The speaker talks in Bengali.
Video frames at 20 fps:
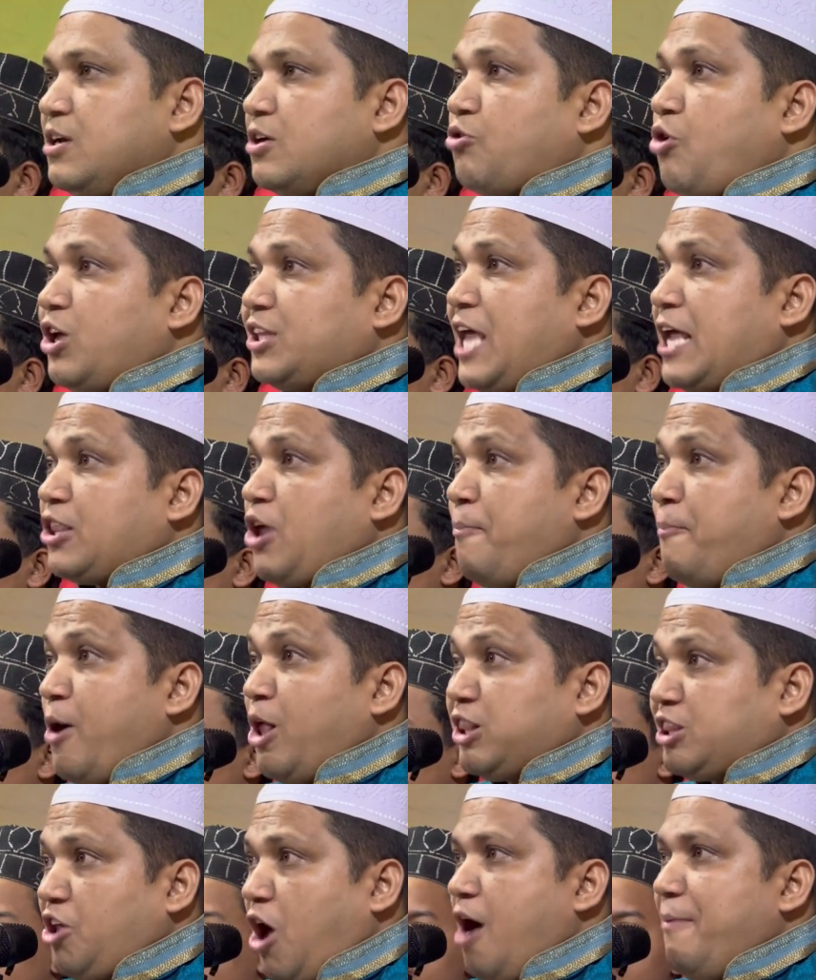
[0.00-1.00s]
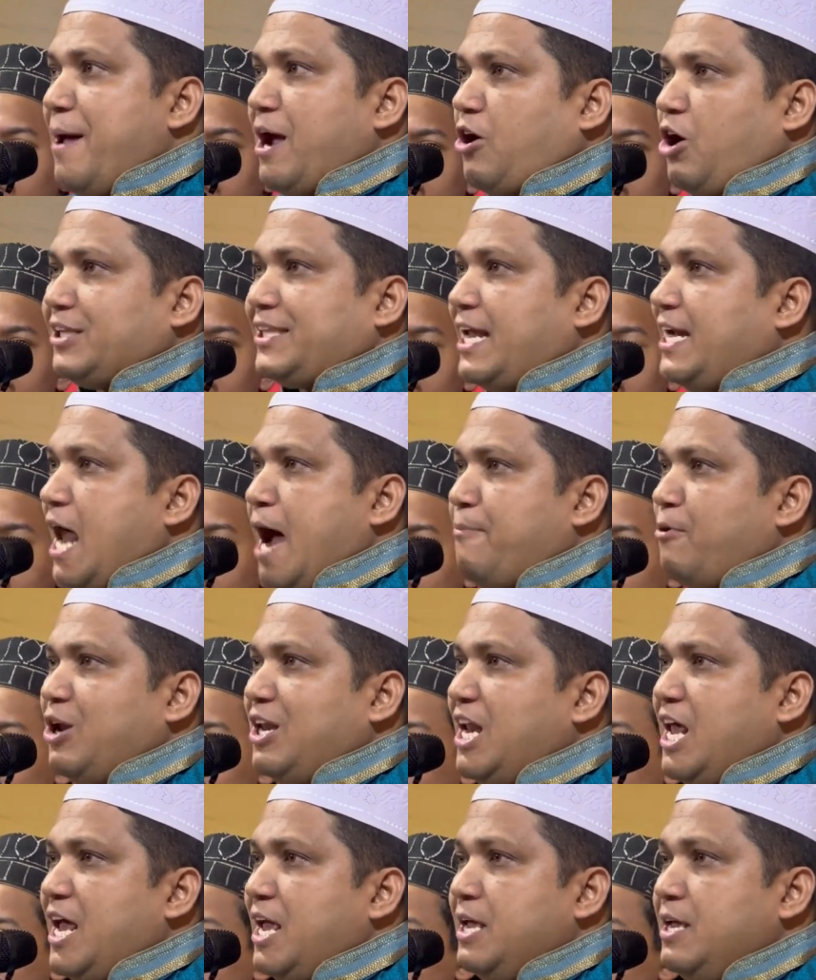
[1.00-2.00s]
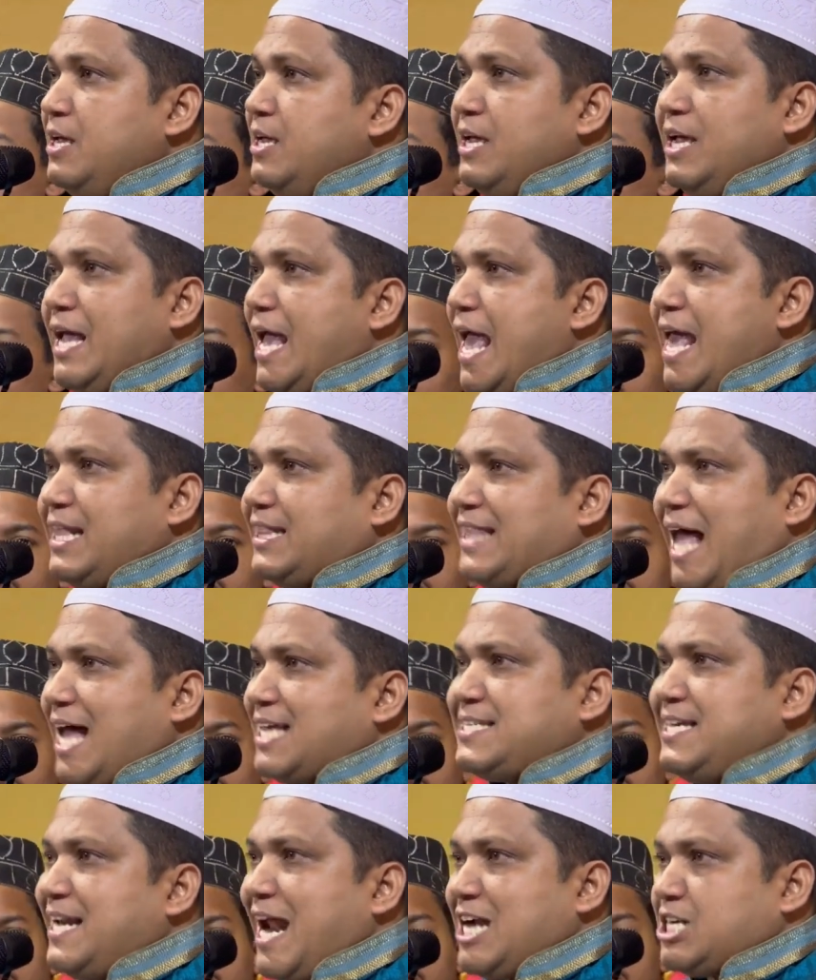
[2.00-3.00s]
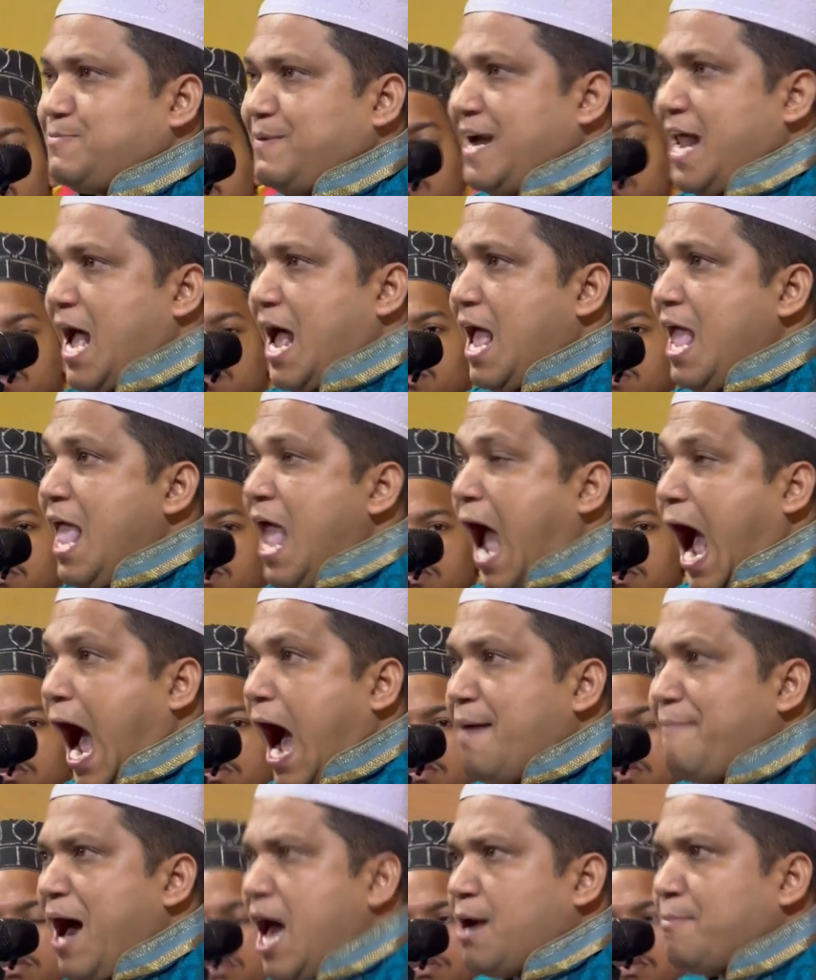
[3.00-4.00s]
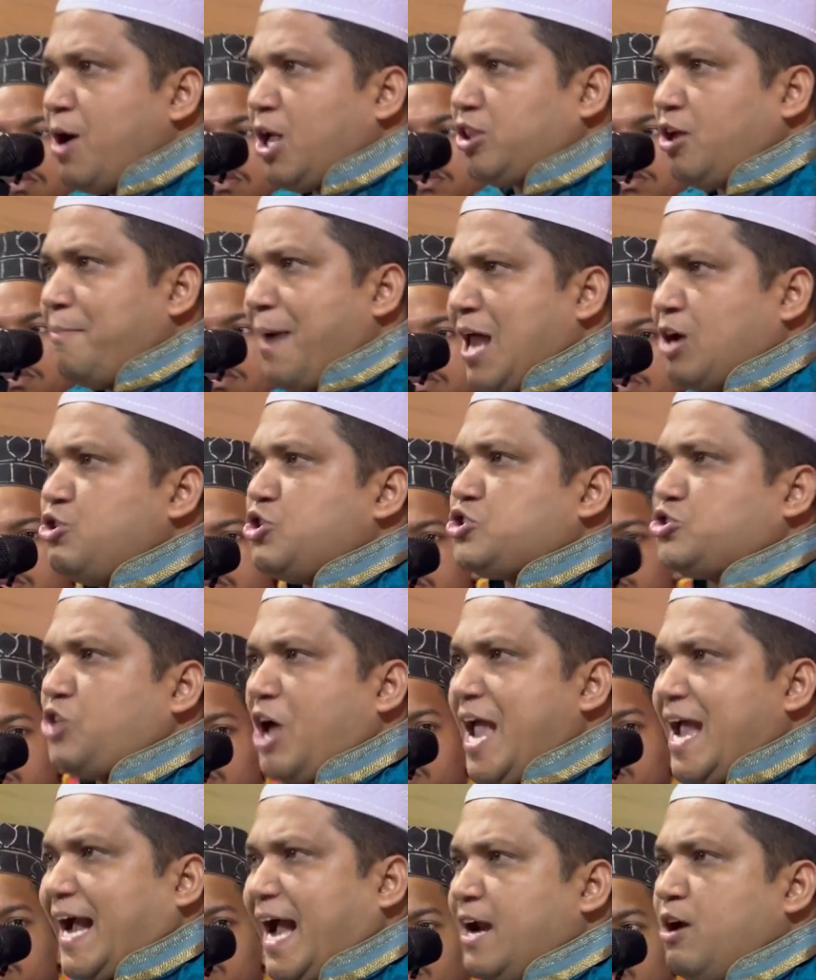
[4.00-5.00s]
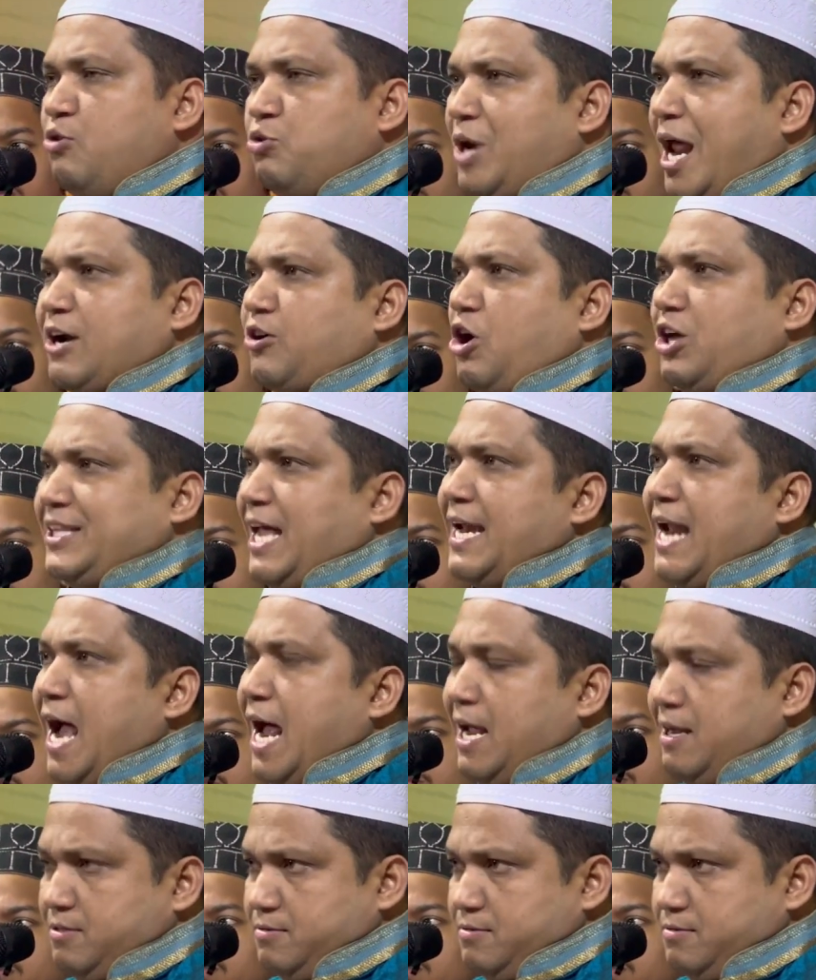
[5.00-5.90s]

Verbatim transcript: কথা তো বলতে হবে কথা না বললে এই তাসির আসবে না আমার মতো মানুষ তো এখানে উঠার কথা না